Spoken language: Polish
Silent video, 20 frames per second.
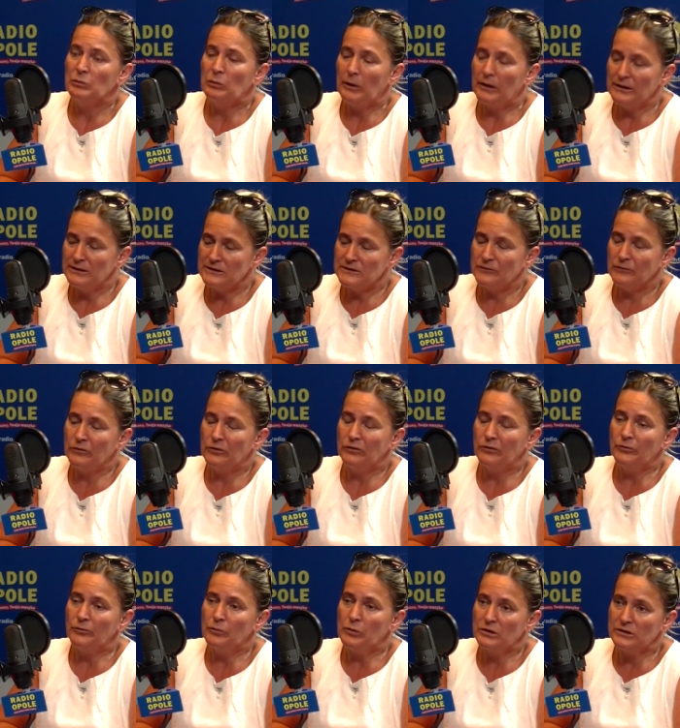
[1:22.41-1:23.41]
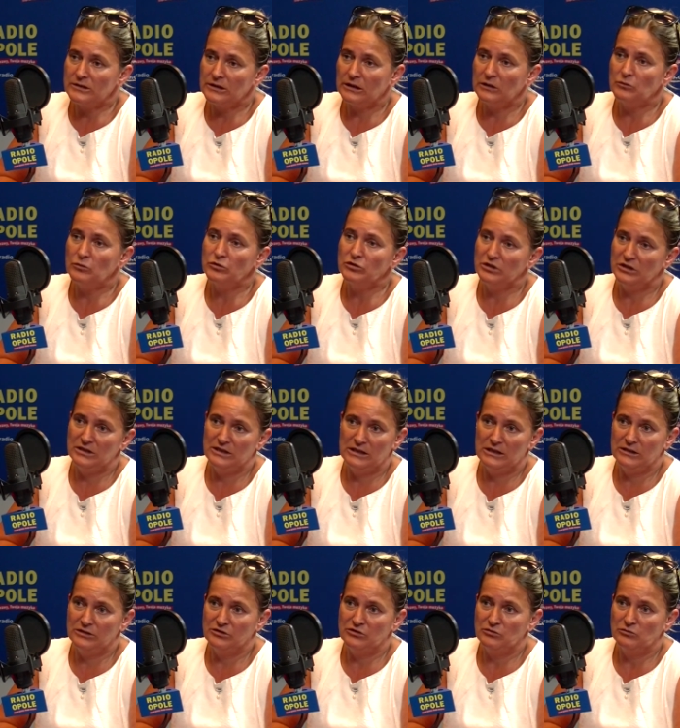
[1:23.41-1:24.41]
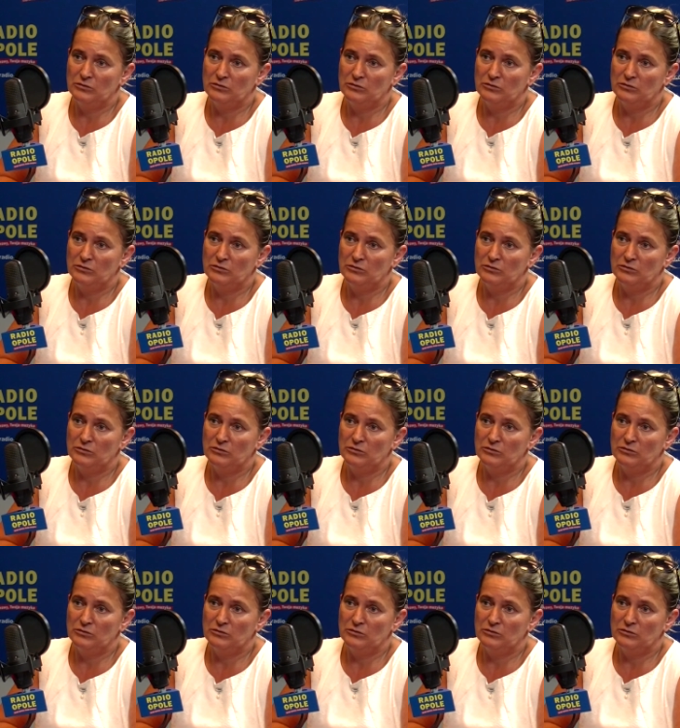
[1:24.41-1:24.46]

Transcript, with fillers: państwu polskiemu się należą.